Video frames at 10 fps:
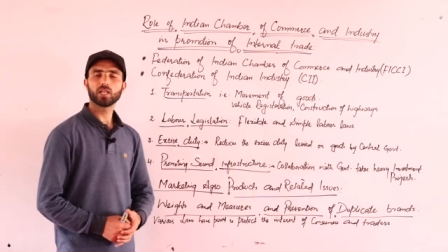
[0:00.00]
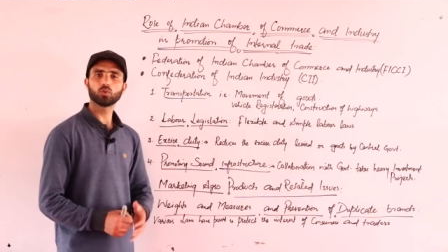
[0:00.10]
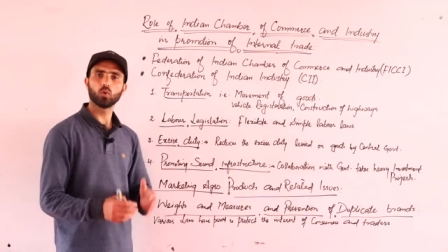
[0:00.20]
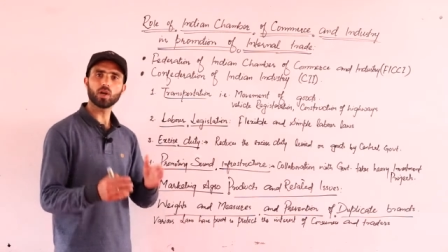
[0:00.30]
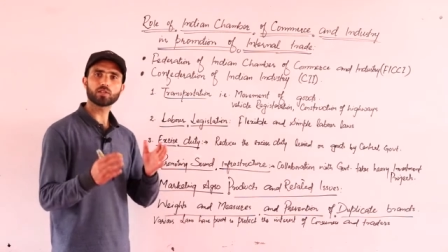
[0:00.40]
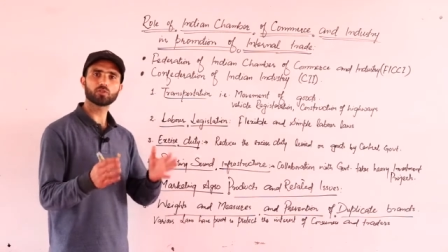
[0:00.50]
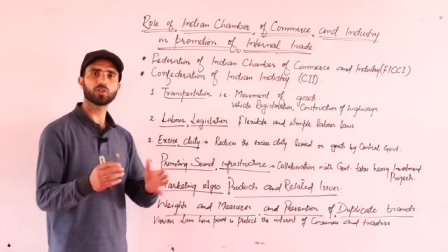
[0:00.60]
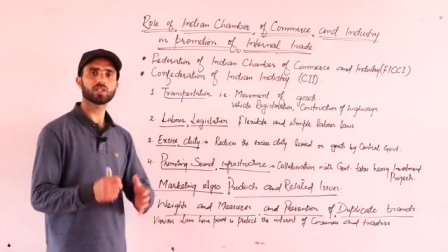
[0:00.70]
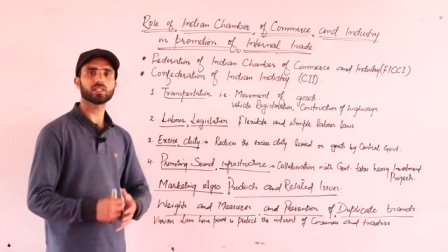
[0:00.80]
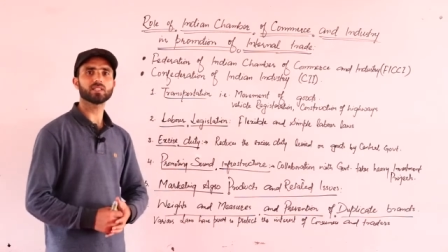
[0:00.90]
ये दो
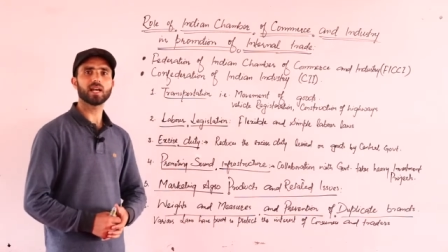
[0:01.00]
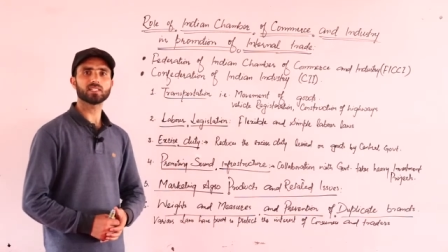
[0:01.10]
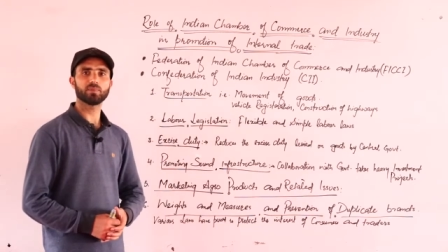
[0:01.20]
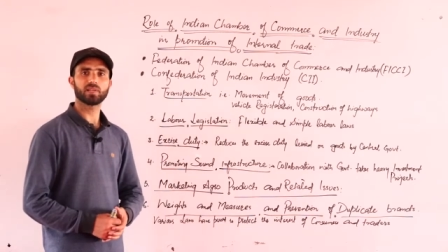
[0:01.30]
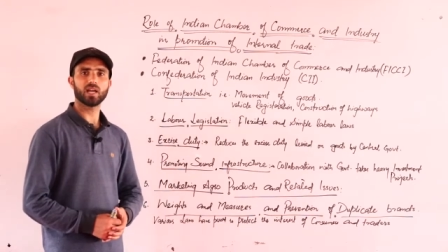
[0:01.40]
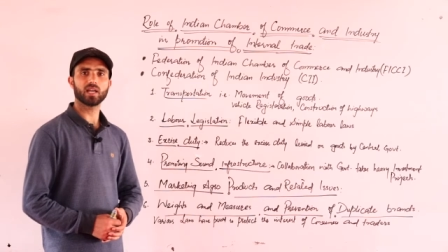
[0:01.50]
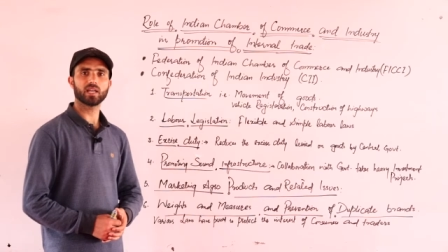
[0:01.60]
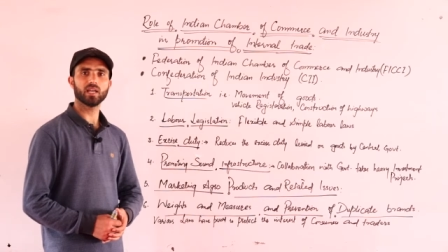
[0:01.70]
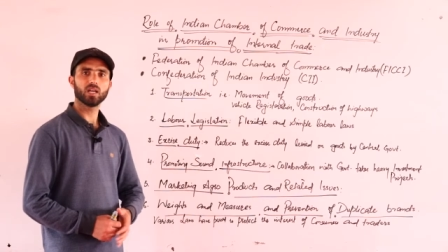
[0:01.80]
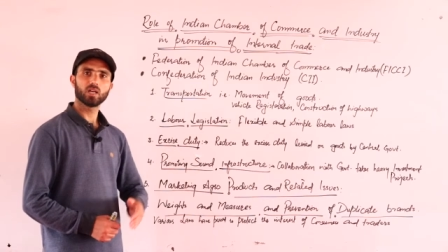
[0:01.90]
एसोसिएशन ऐसे बनाए
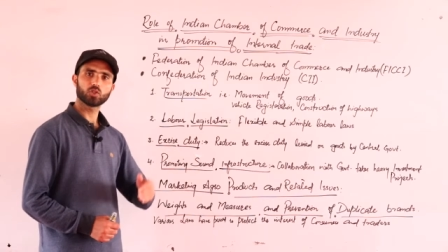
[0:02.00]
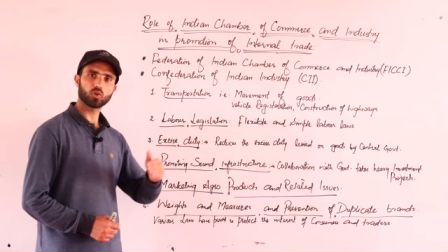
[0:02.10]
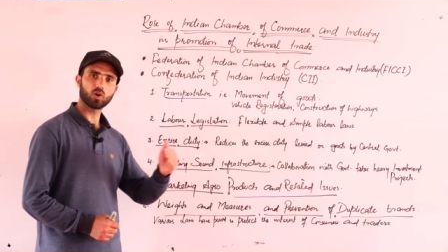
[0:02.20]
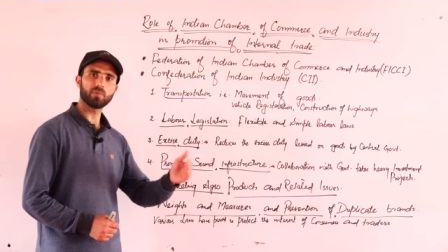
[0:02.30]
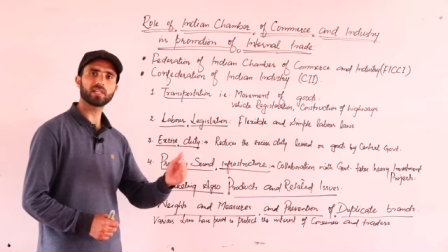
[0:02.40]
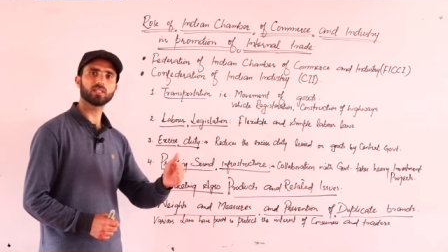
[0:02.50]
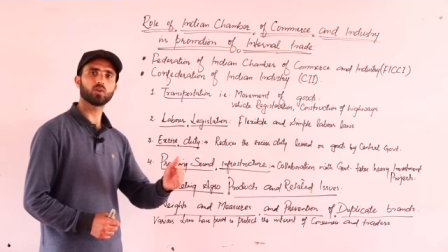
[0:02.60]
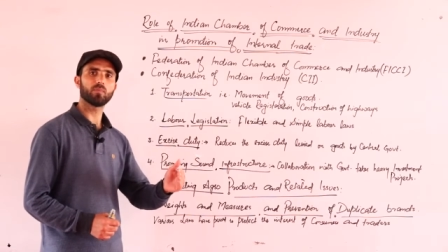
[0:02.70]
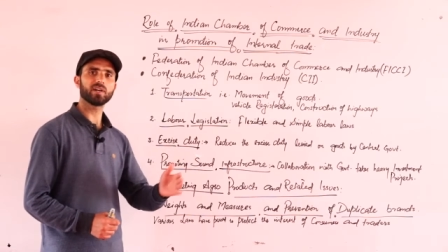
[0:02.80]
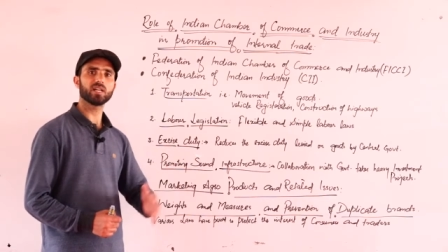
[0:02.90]
गए जो गवर्नमेंट की
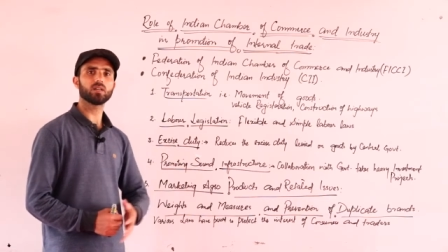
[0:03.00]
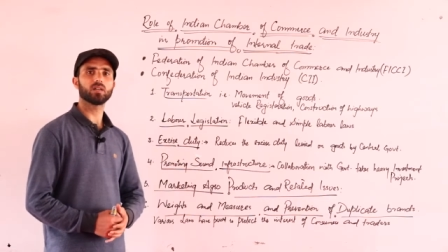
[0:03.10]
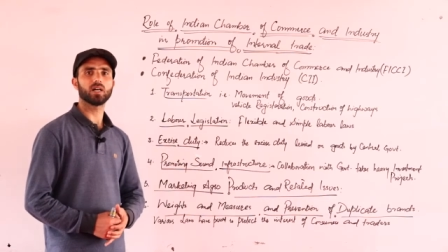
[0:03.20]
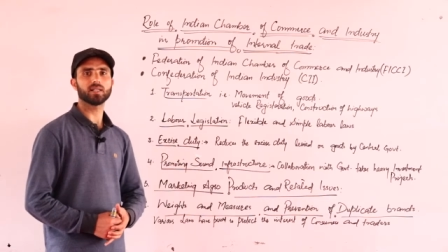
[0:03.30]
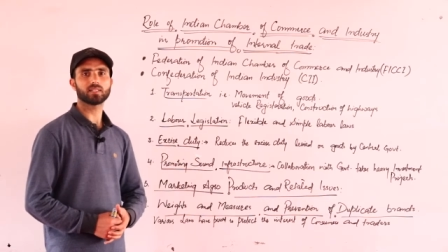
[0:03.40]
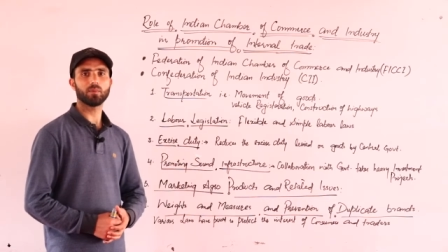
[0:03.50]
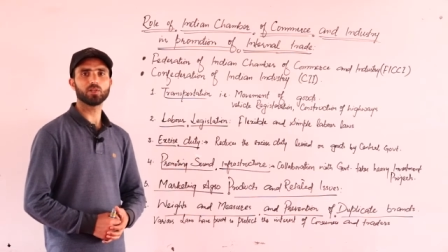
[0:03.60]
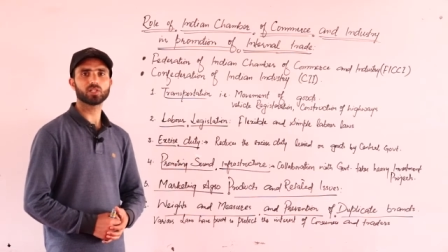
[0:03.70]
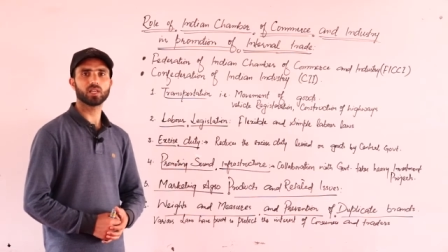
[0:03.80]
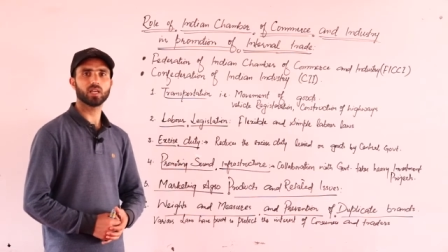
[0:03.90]
गवर्नमेंट ने
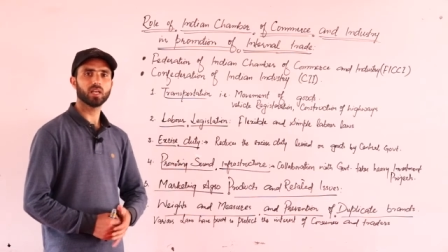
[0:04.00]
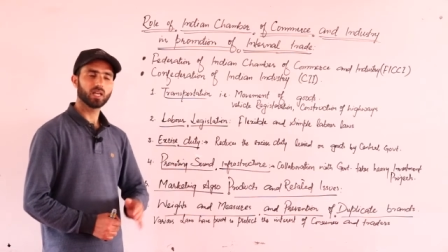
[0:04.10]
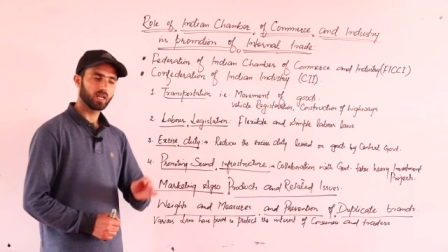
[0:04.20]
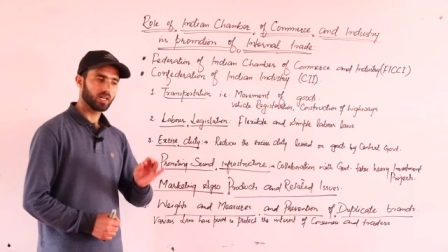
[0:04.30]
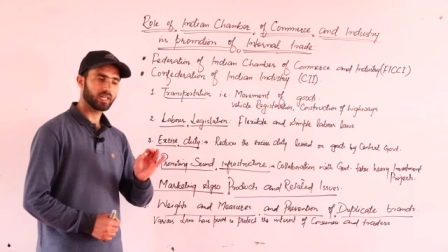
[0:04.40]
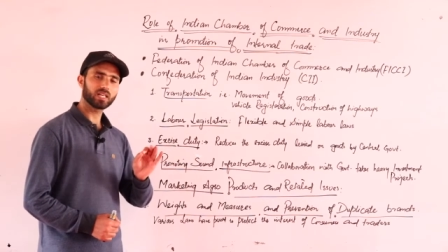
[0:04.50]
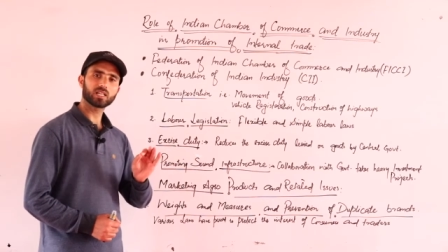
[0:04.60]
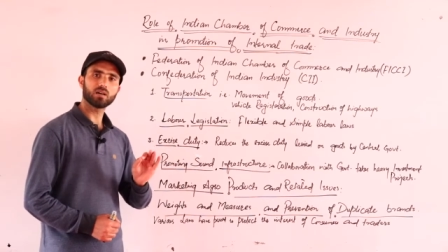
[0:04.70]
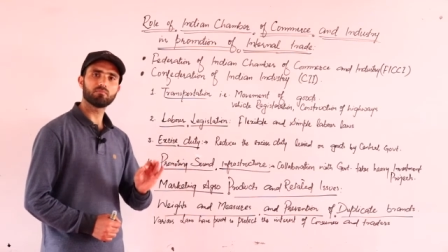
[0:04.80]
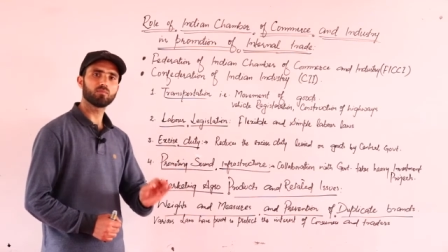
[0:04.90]
एस्टेब्लिश किए लेकिन
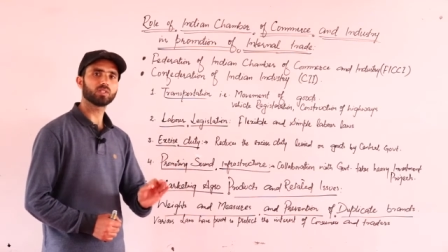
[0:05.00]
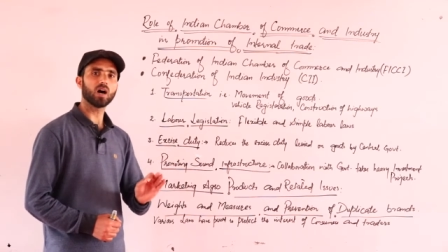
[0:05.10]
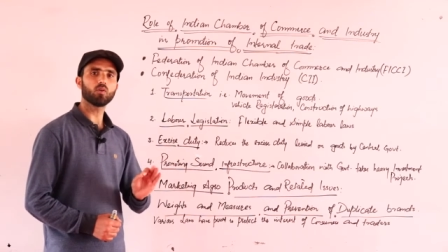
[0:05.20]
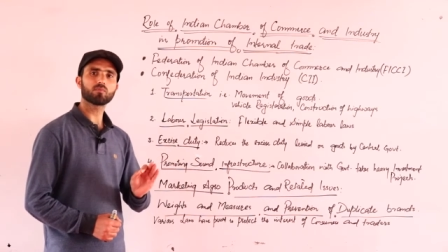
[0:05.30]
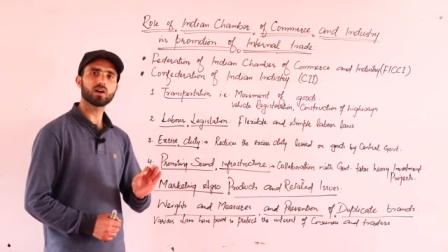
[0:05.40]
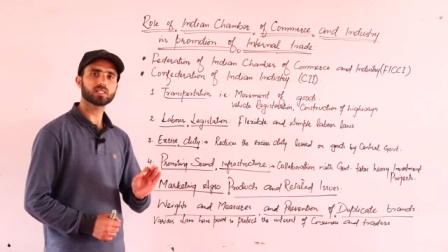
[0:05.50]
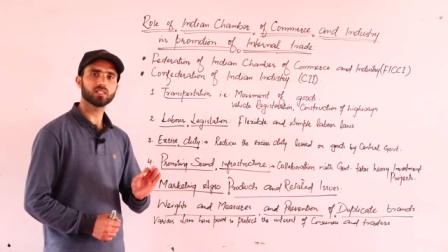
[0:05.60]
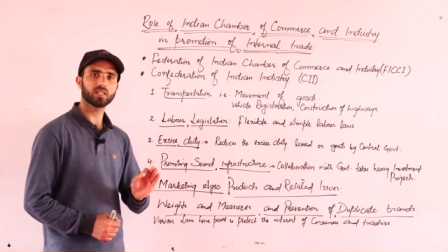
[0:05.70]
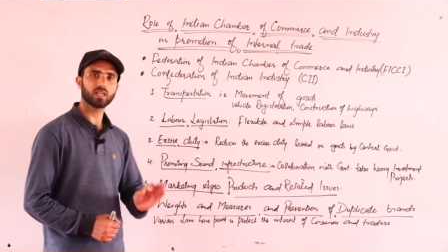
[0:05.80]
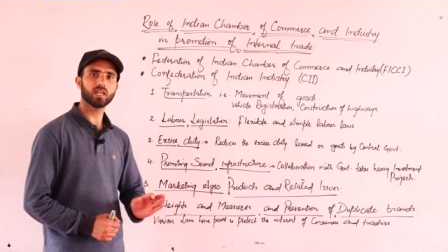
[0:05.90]
इनका मुदा और
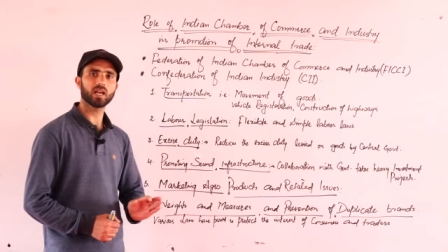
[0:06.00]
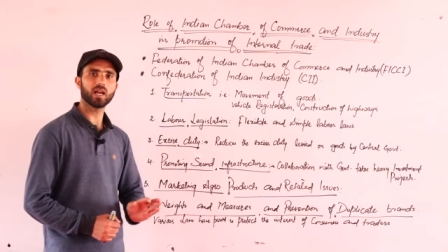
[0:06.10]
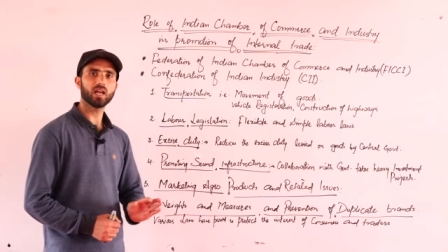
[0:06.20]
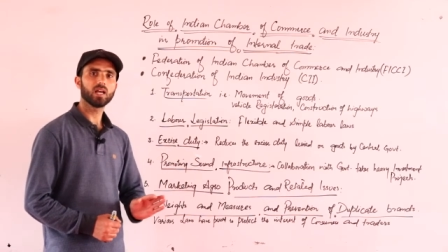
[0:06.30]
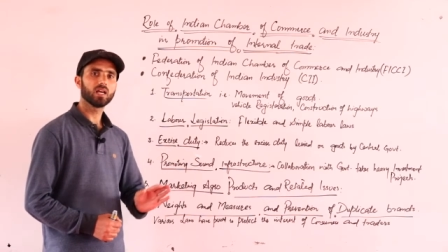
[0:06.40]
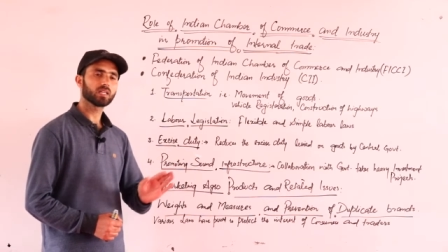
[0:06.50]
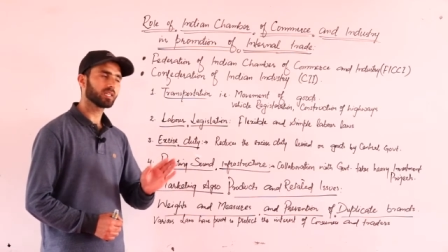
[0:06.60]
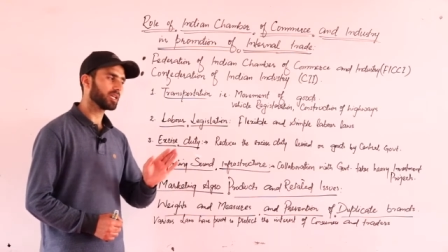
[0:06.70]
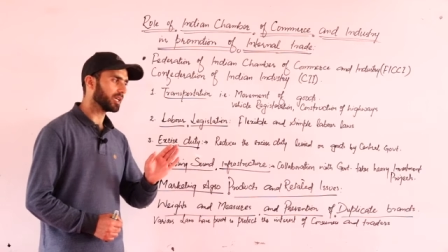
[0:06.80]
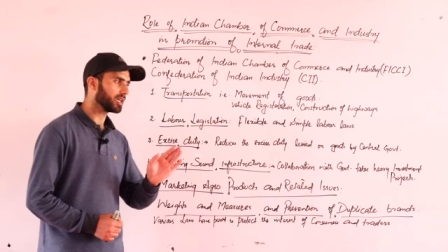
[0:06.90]
मकसद यही है
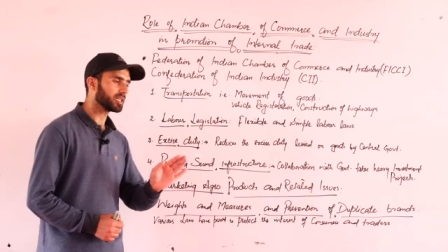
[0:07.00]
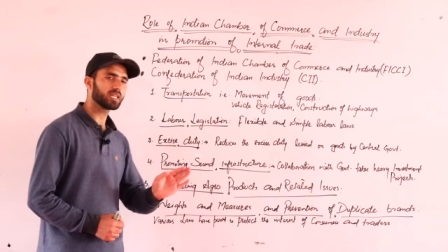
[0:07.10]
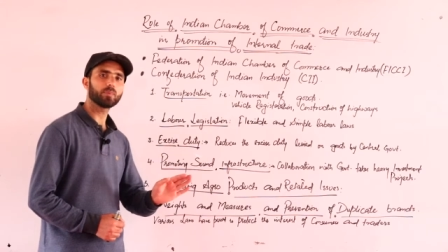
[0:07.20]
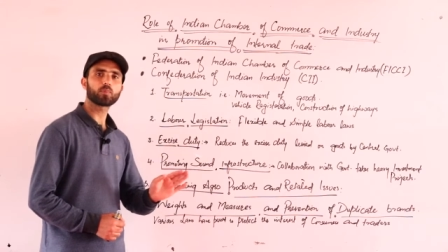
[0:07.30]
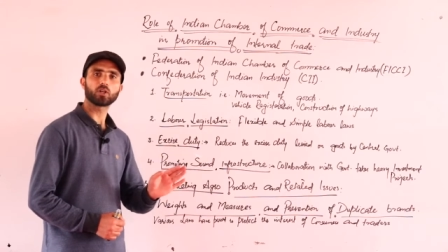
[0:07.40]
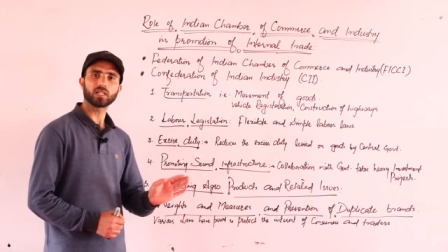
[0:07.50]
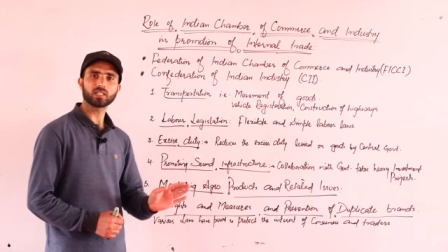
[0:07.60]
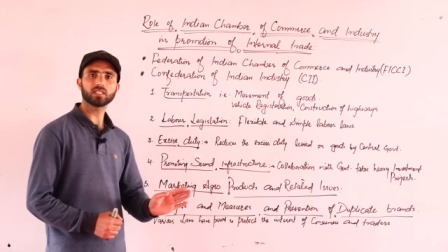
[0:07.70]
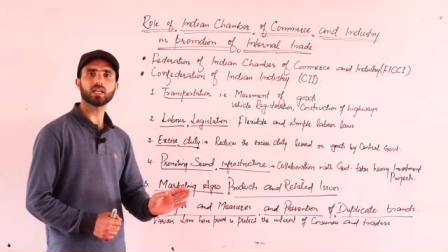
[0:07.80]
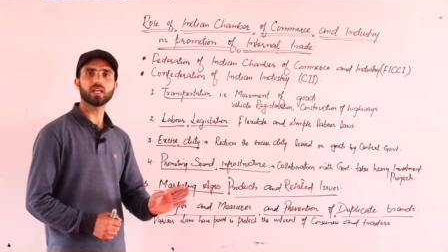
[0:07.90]
कि ये
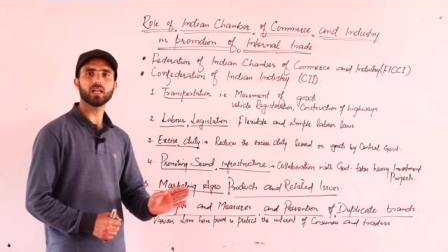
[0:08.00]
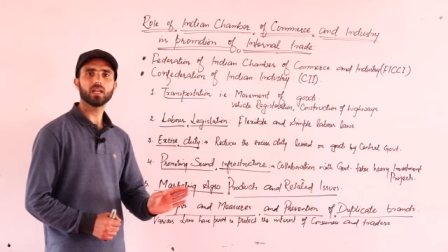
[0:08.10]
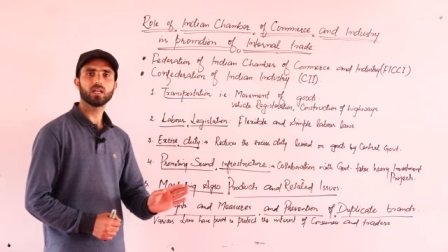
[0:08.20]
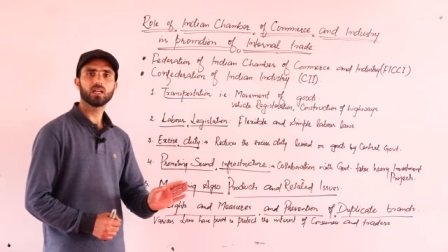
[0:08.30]
प्रोटेक्ट करे